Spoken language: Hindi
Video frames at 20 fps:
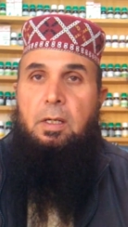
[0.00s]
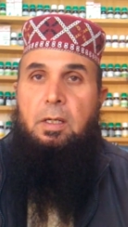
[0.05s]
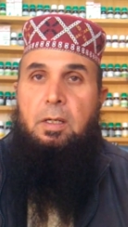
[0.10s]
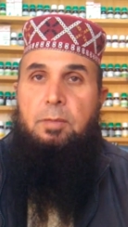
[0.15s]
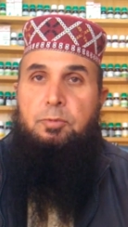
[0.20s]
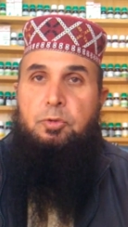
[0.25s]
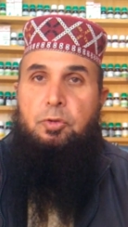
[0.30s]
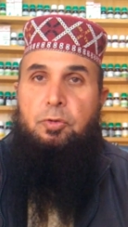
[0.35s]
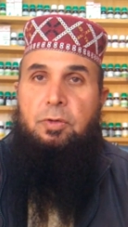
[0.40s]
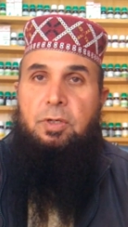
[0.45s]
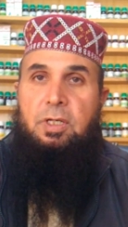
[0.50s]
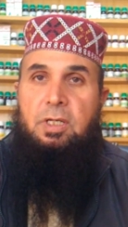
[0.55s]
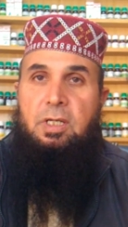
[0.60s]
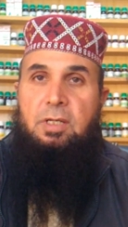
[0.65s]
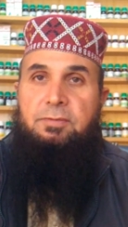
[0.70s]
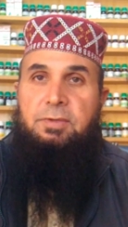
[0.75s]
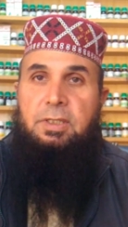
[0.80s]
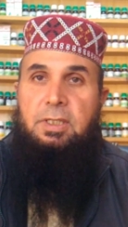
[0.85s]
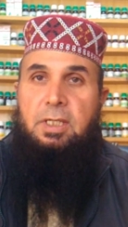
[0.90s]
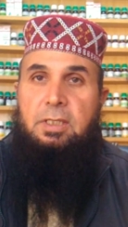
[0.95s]
कमज़ोरी
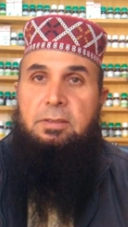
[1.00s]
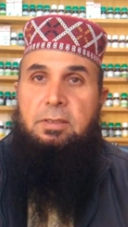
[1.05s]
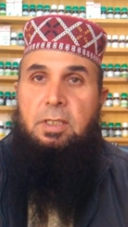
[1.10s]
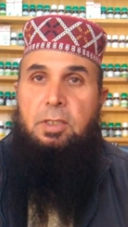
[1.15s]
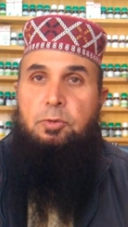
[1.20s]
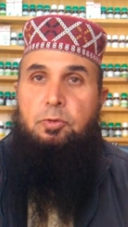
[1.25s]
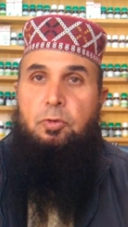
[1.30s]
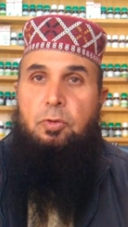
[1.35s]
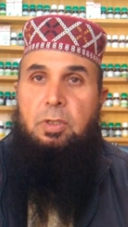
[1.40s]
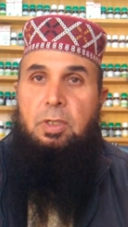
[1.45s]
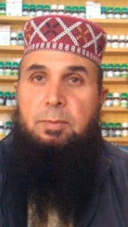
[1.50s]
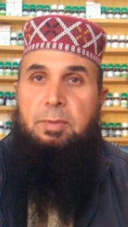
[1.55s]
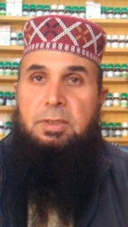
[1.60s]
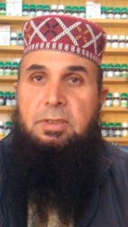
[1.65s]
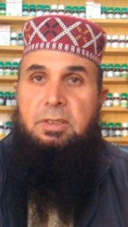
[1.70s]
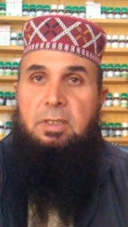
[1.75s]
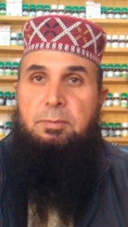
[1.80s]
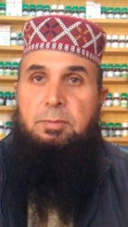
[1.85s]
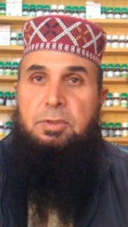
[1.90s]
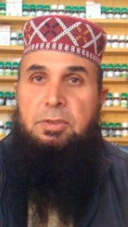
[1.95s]
की वजह से छोटे
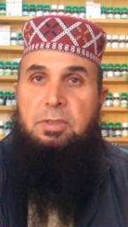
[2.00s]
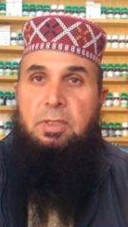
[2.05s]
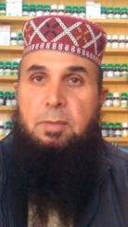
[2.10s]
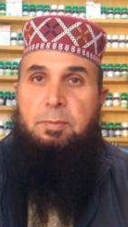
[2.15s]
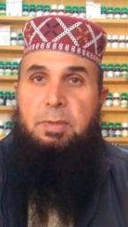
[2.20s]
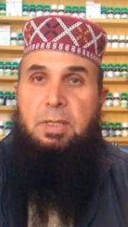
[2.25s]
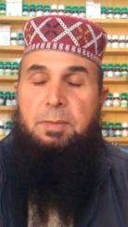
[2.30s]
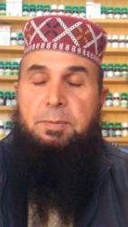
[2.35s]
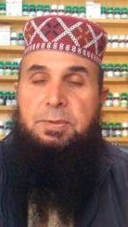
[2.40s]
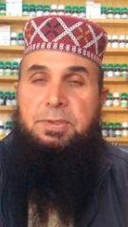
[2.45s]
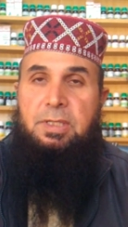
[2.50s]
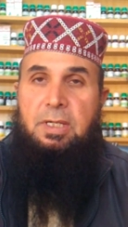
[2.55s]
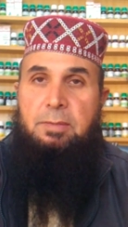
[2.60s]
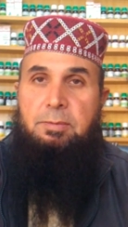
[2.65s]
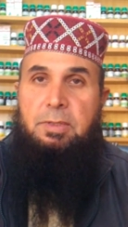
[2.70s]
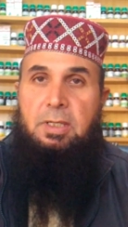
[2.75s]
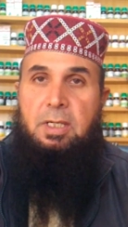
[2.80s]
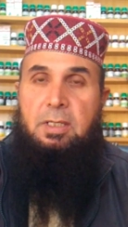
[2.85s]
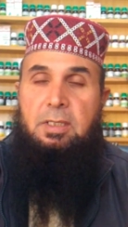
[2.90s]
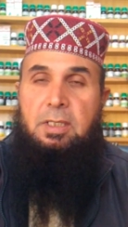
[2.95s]
बच्चे बिस्तर पर
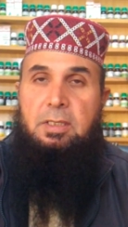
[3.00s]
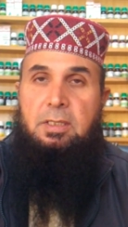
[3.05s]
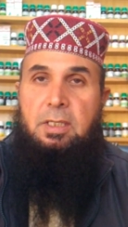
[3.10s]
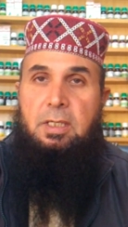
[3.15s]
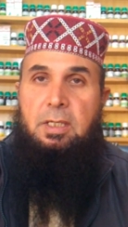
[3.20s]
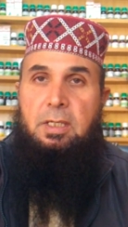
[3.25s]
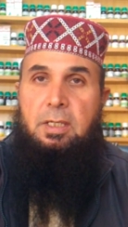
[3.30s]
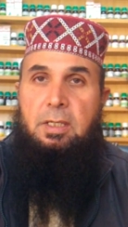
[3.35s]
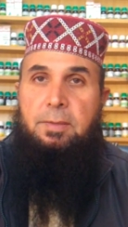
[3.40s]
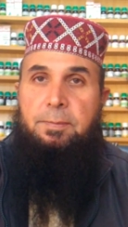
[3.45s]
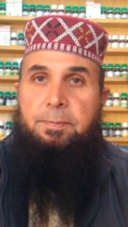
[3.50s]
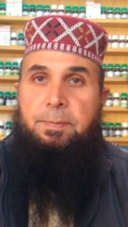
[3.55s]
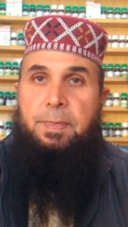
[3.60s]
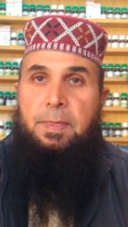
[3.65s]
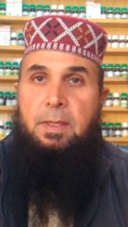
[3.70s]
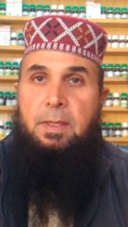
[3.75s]
पेशाब कर देते हैं